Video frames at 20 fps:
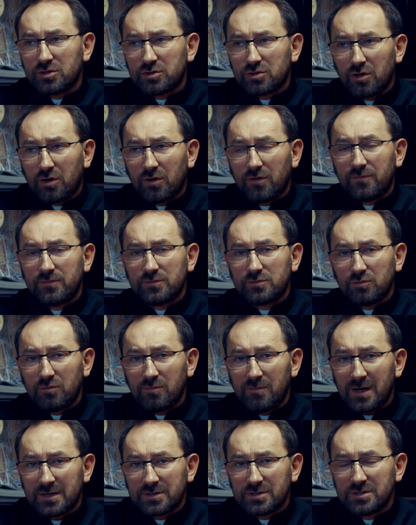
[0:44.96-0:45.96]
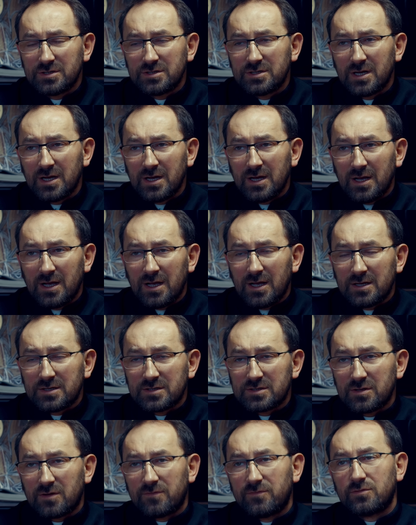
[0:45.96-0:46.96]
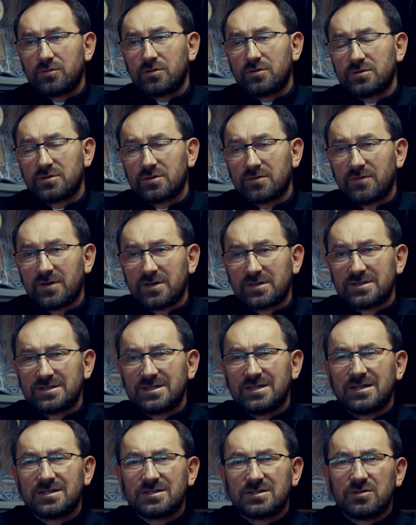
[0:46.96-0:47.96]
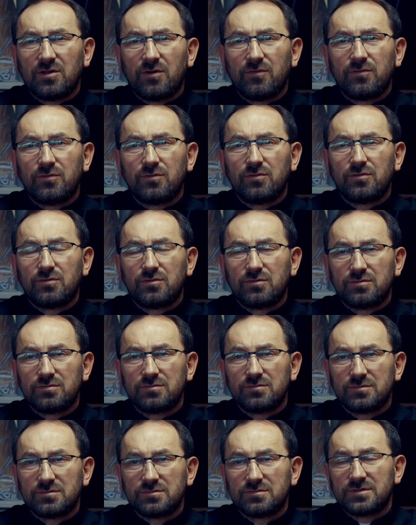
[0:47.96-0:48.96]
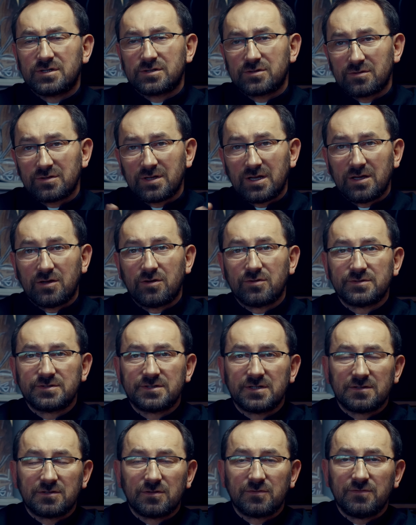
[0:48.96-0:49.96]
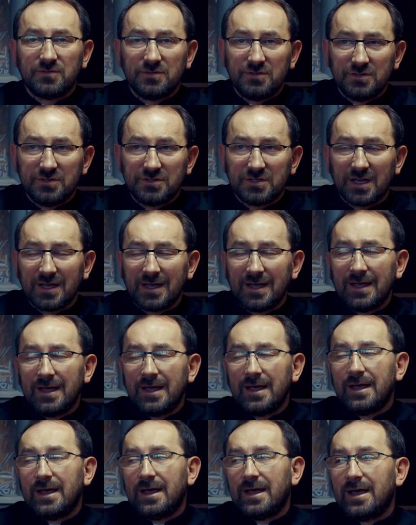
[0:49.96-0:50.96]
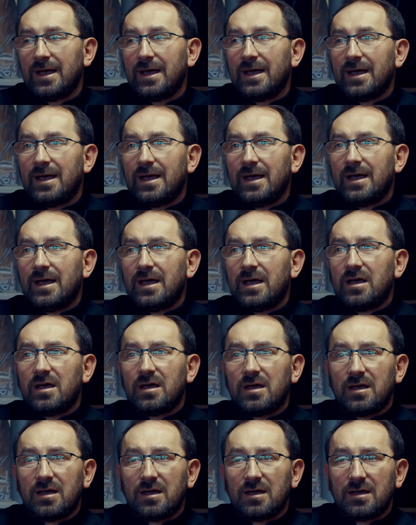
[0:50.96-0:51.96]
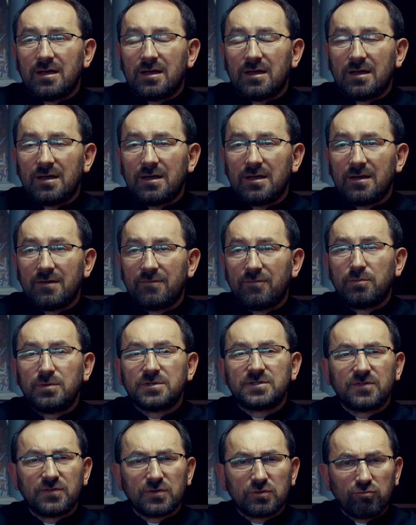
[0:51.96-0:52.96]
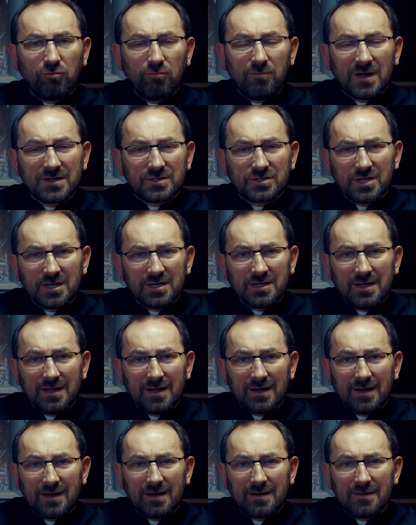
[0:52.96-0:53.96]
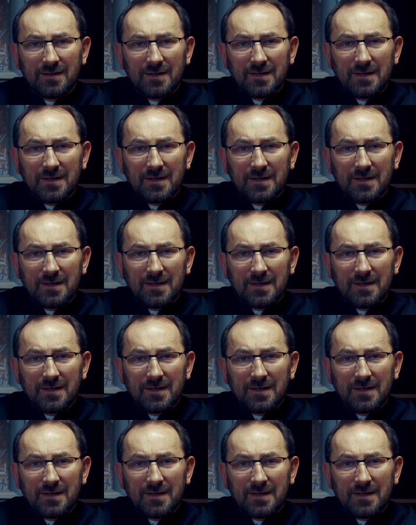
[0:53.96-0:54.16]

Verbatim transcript: to wytłumaczyć, znowu kontrowersja, znowu, zresztą na ikonce to widzicie, e, wobec wytłumaczenia